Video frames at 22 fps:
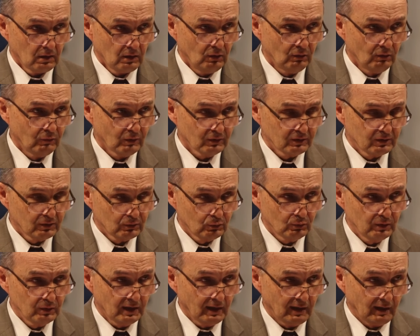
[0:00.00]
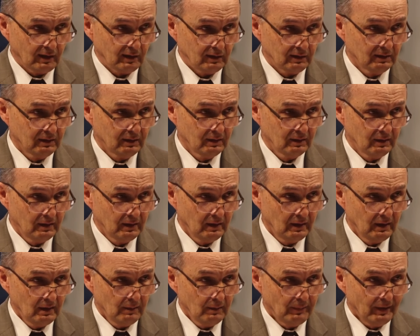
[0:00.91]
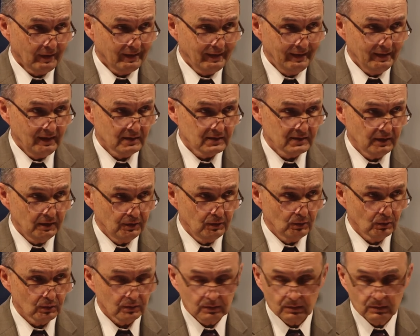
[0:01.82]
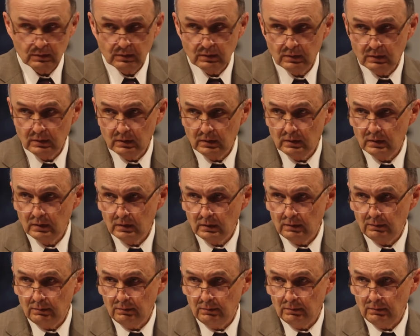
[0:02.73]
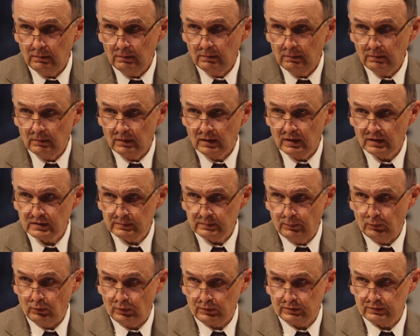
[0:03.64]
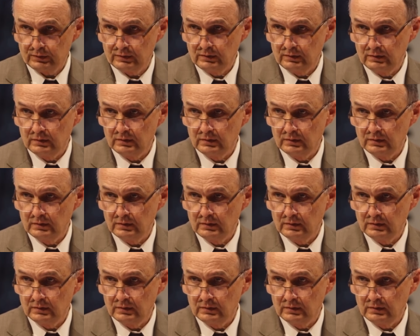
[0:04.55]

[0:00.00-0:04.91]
Но вот туда, пока не сойдет Господь,